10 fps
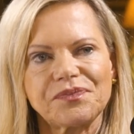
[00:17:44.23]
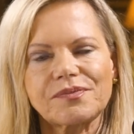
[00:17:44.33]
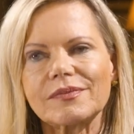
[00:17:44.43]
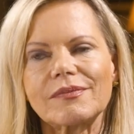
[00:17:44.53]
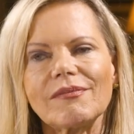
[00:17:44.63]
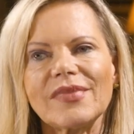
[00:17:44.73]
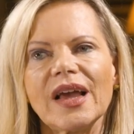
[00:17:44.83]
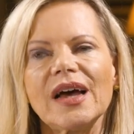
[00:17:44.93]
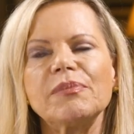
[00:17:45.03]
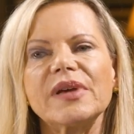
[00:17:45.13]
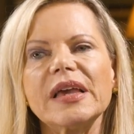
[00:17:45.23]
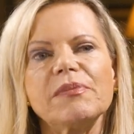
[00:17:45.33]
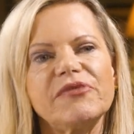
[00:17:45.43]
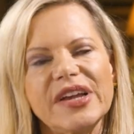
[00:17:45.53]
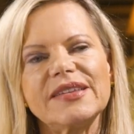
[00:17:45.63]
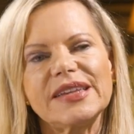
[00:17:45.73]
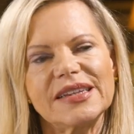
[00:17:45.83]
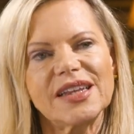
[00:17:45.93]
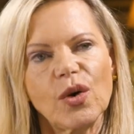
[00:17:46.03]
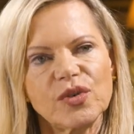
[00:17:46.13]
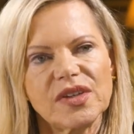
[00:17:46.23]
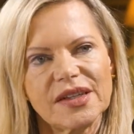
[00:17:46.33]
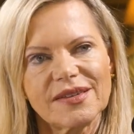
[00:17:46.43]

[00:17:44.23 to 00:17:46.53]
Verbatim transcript: hm. abgeben, wenn sie denn 1000